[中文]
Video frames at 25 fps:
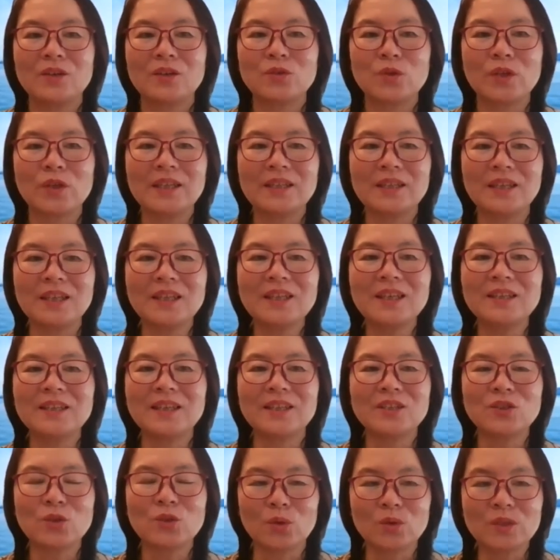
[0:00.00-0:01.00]
所以一个
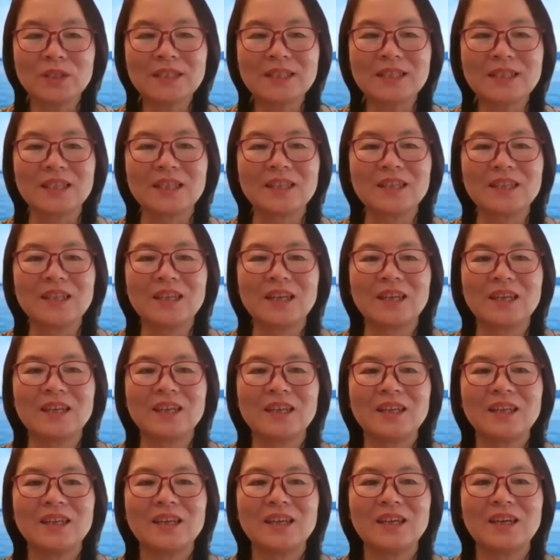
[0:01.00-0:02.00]
人从喜乐。
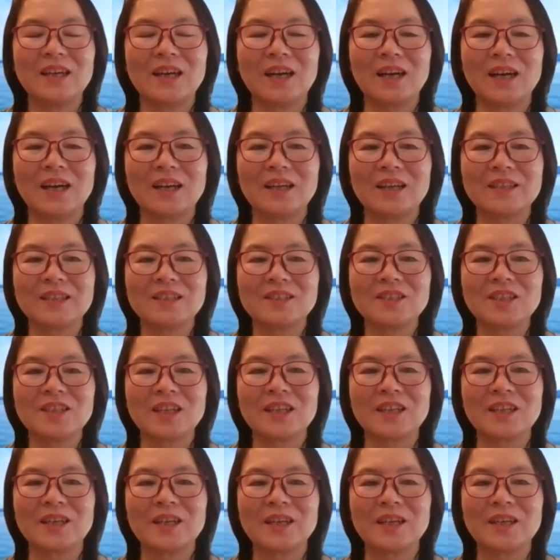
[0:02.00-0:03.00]
啊，
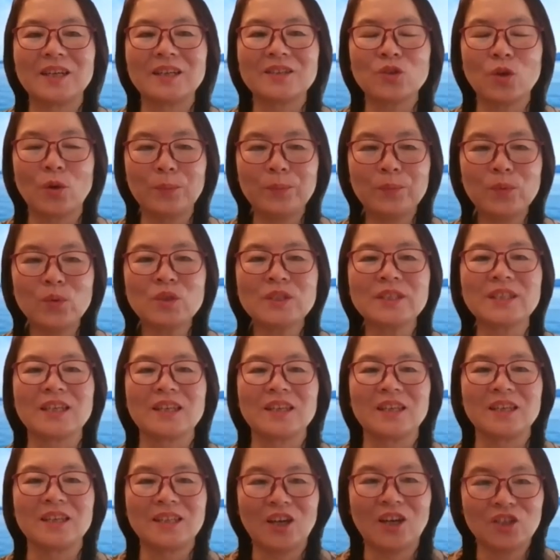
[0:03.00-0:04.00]
这个从不喜
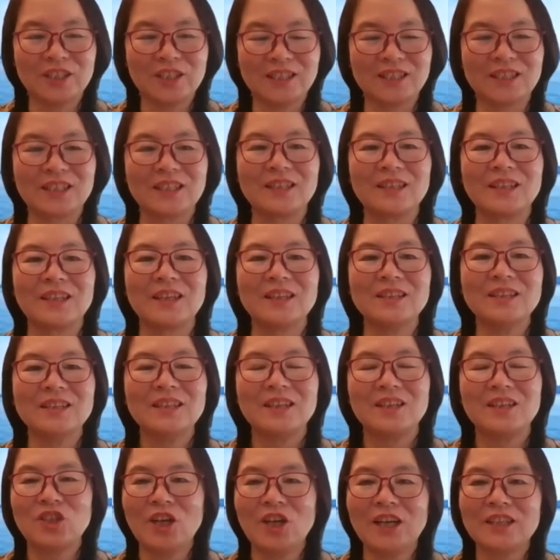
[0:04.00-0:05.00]
乐到喜乐
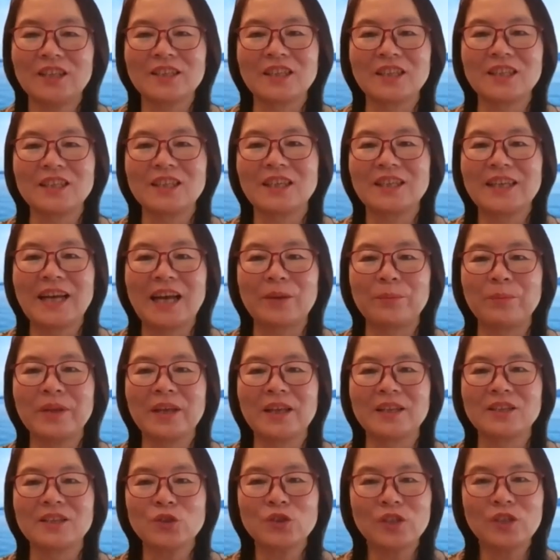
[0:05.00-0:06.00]
这样的一个改
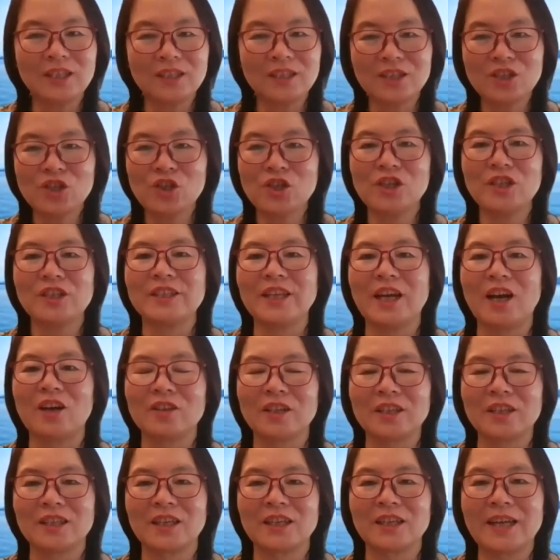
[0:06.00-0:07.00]
变，就是一个视角
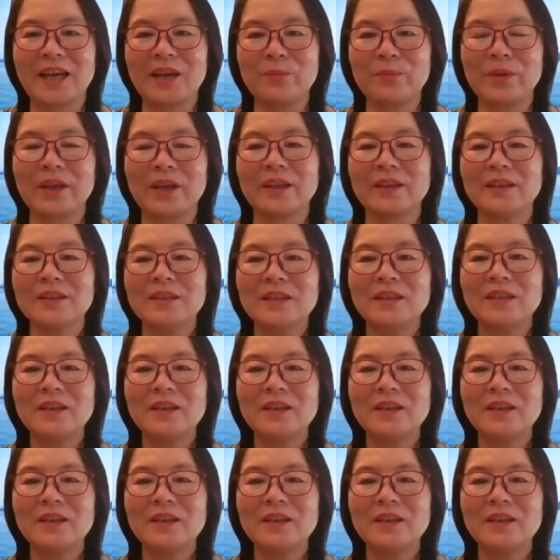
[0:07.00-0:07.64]
的一个改变。